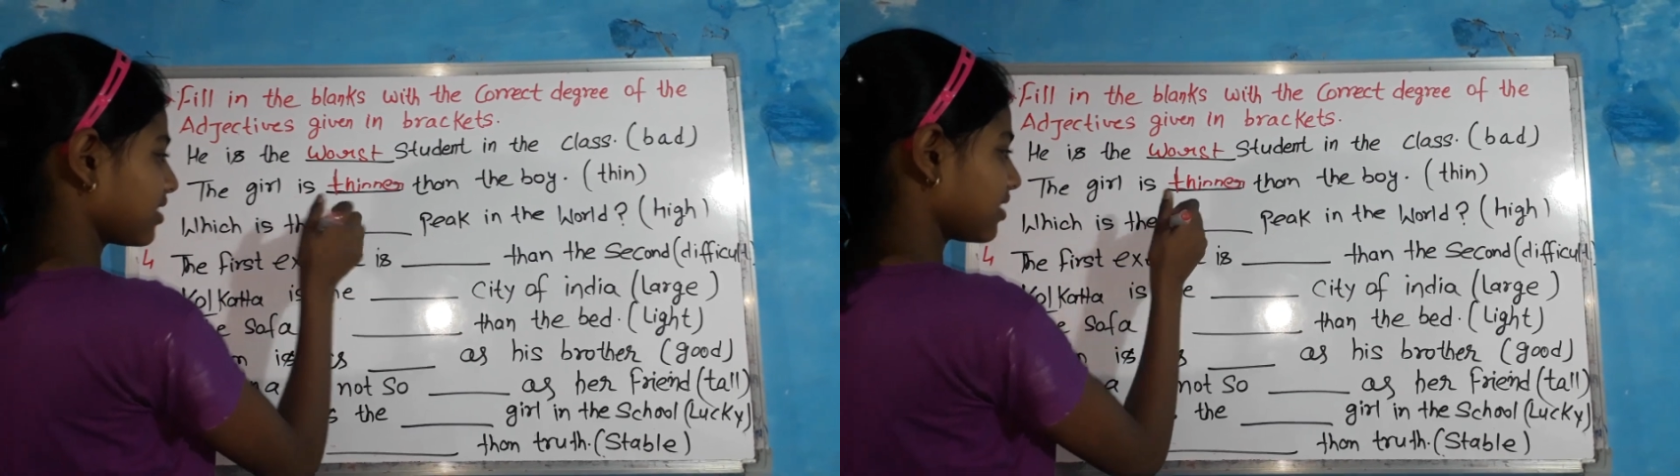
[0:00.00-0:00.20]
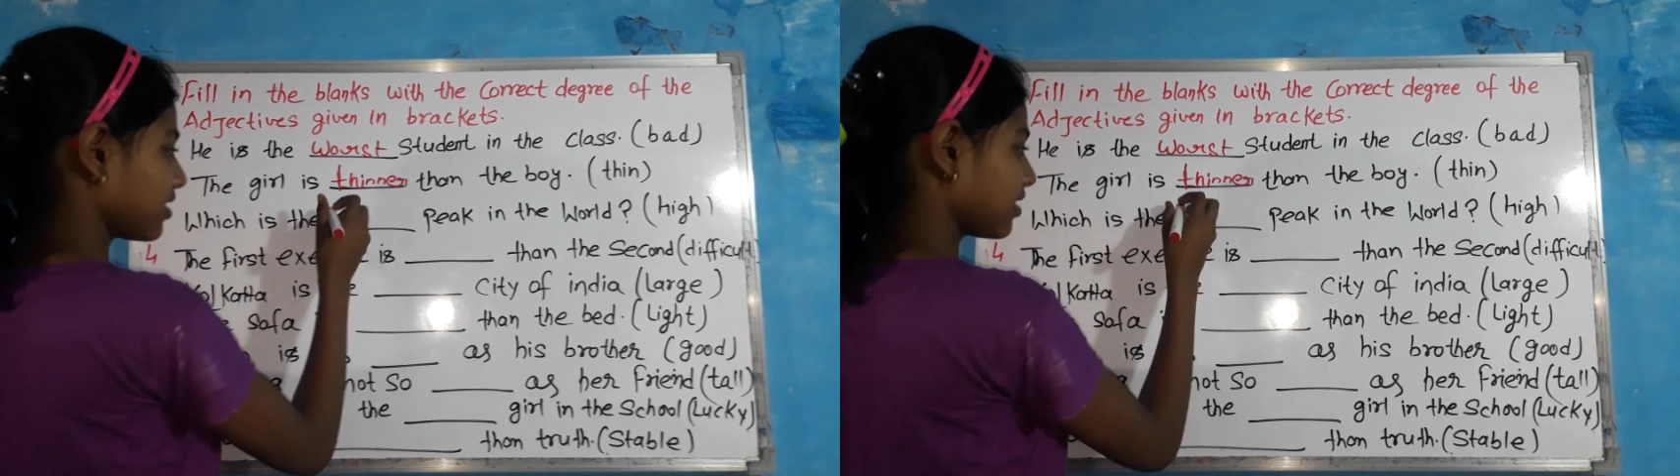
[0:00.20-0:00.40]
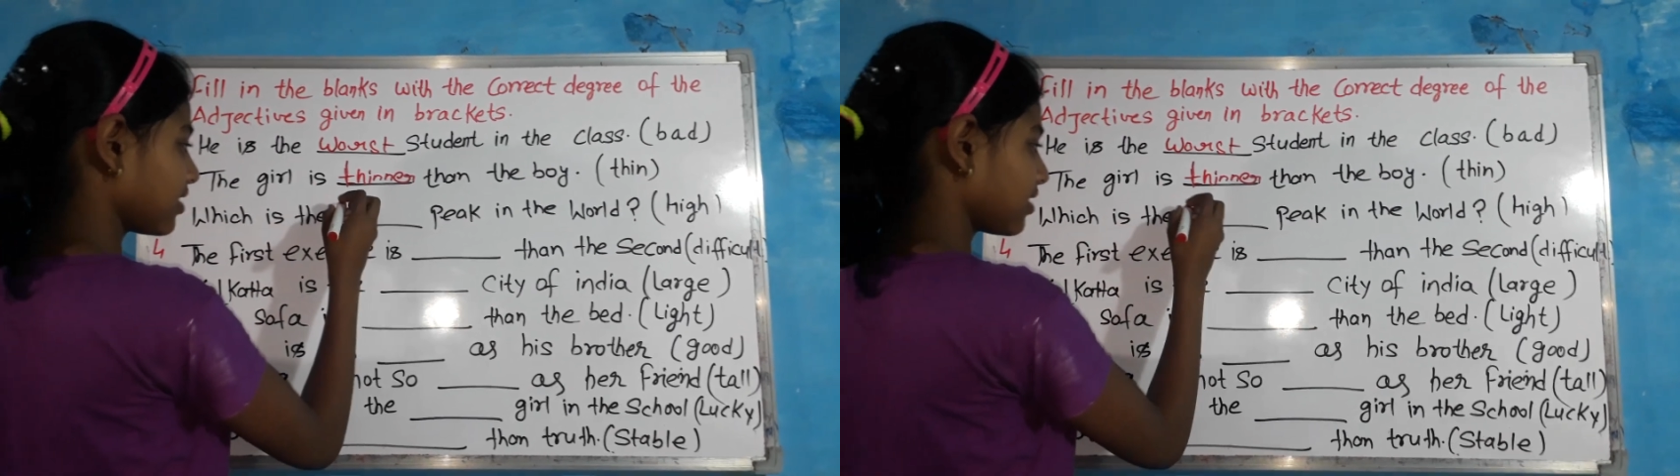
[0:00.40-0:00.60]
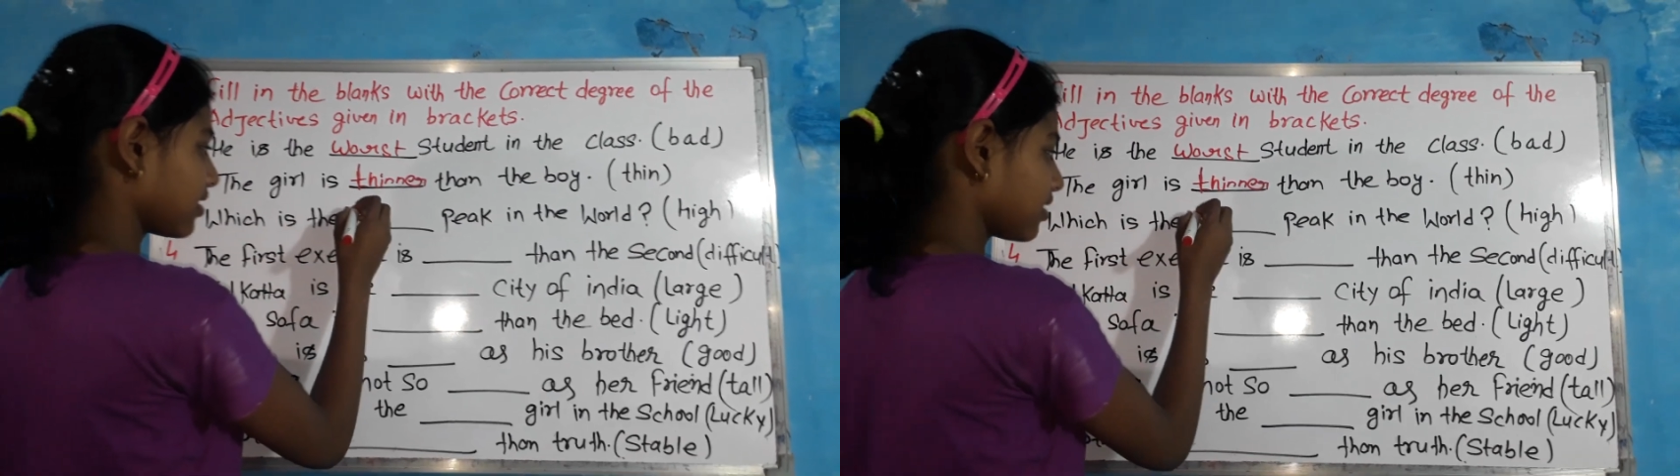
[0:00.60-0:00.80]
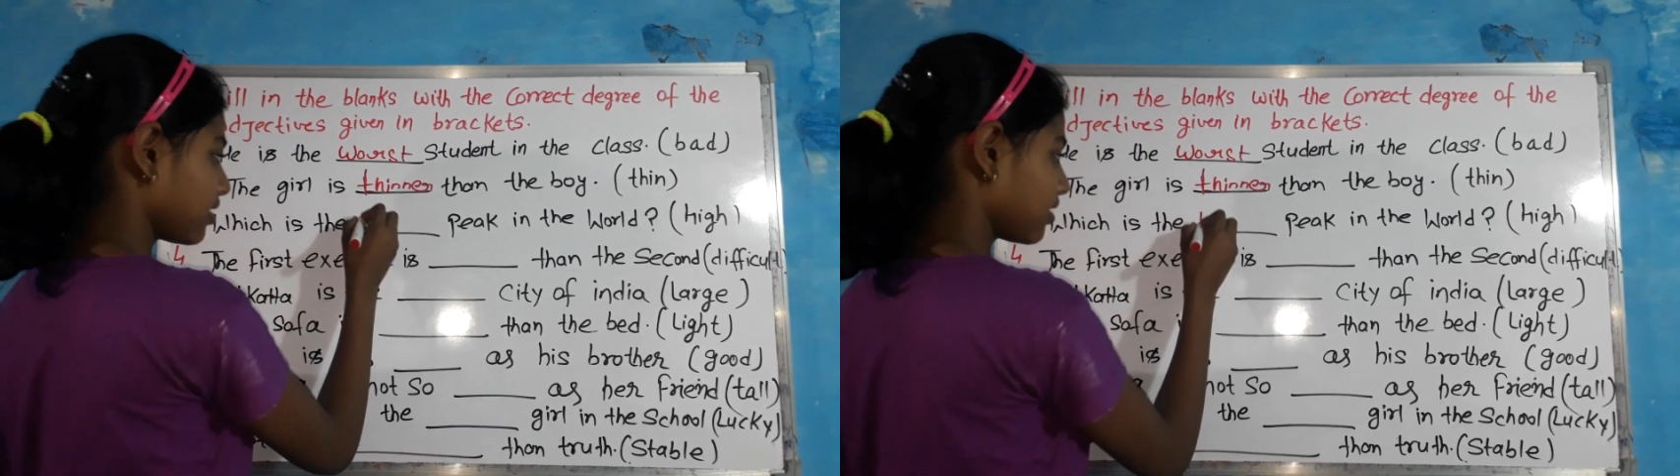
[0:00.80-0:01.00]
है
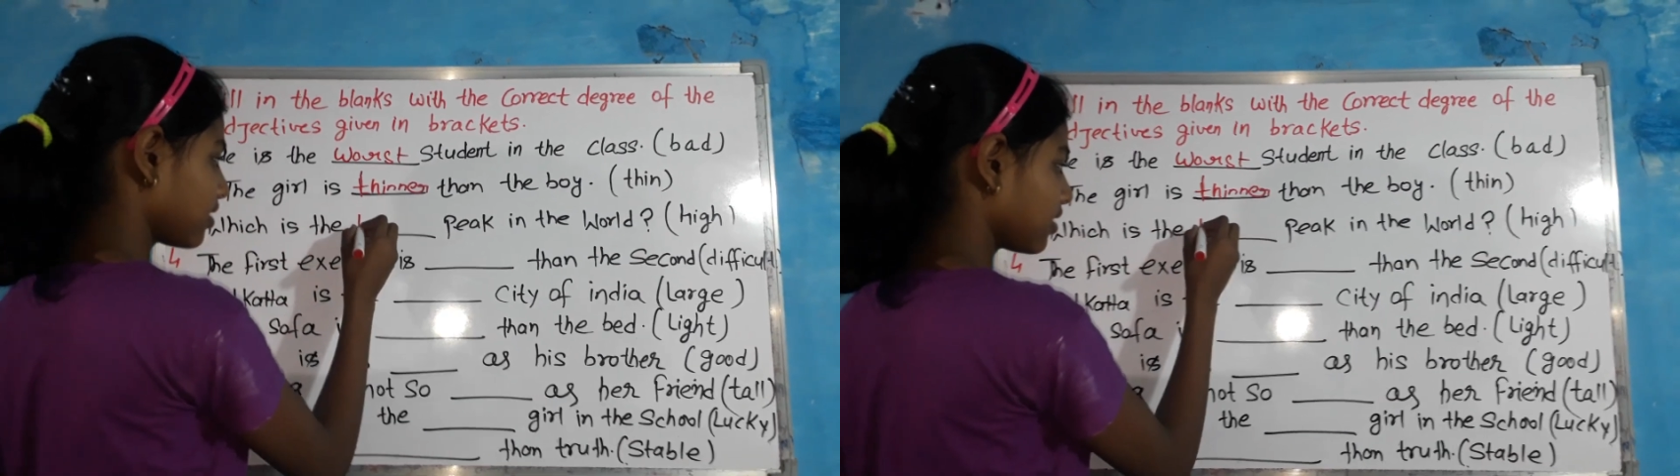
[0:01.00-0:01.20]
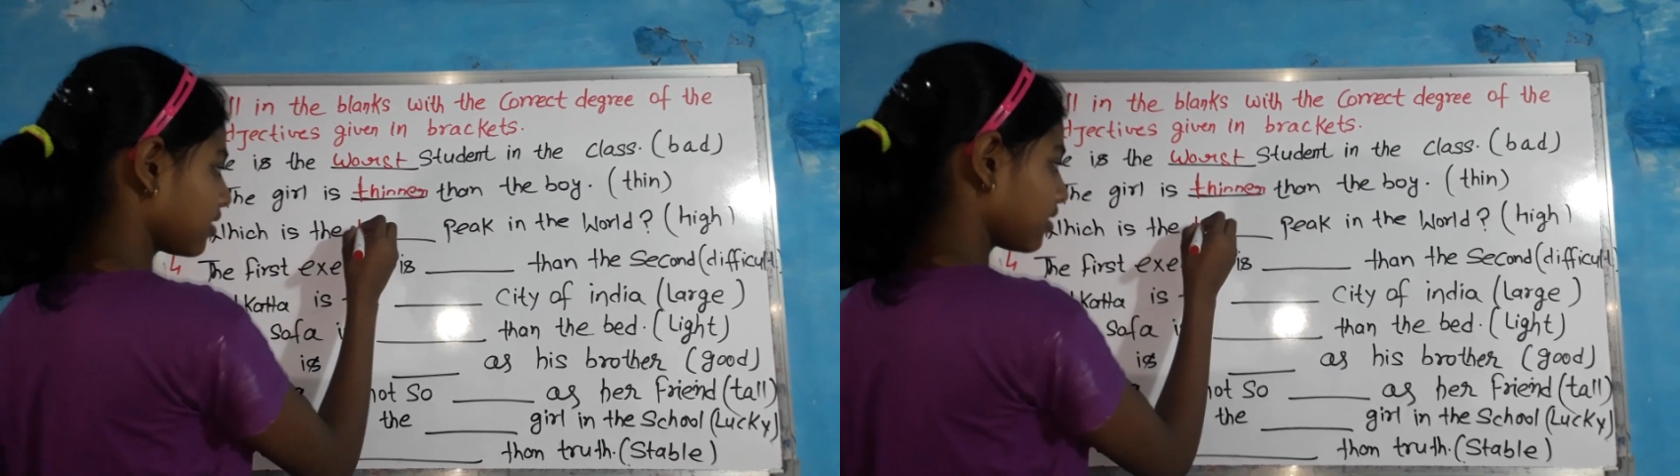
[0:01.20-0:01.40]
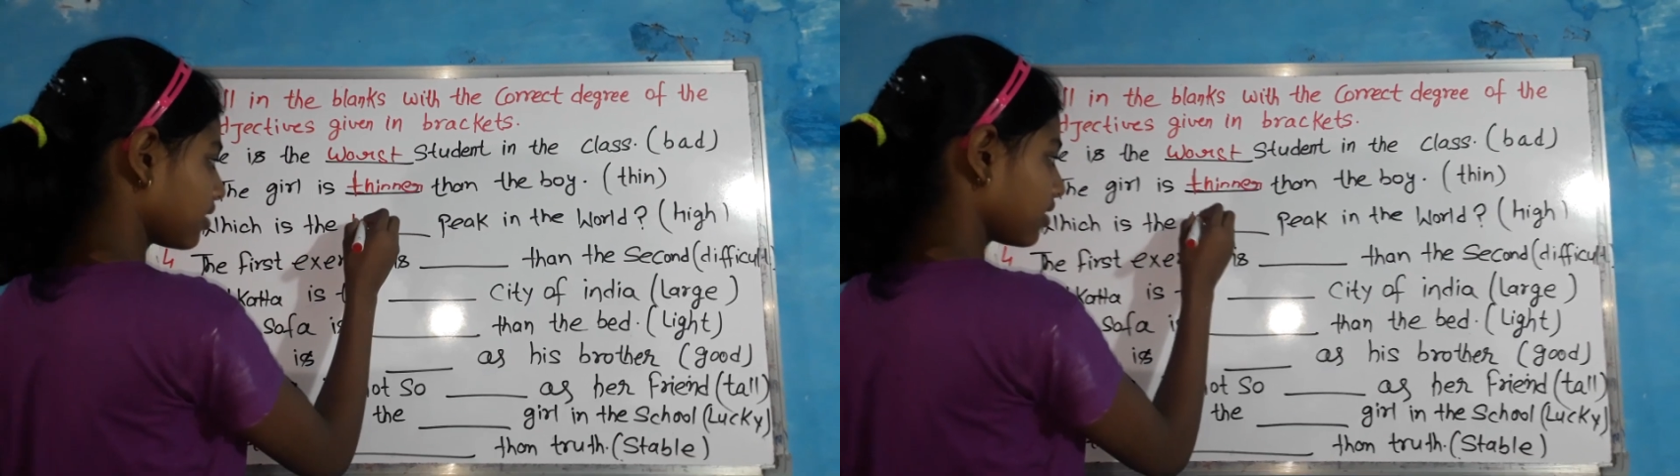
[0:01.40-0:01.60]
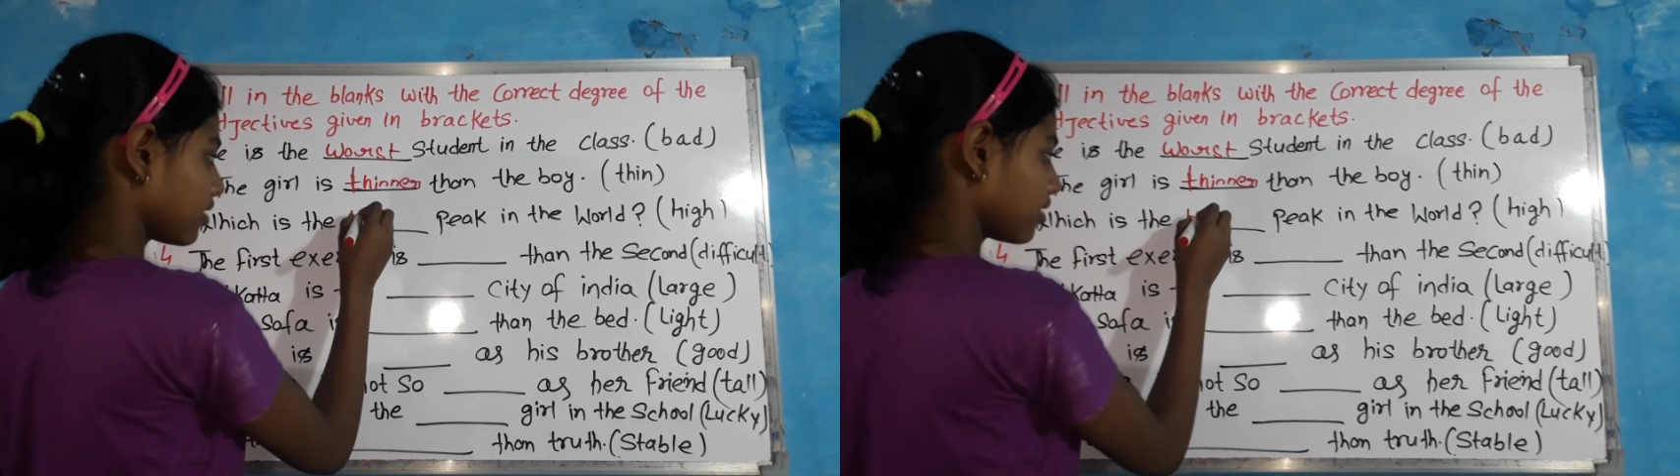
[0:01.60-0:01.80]
हाइएस्ट भरो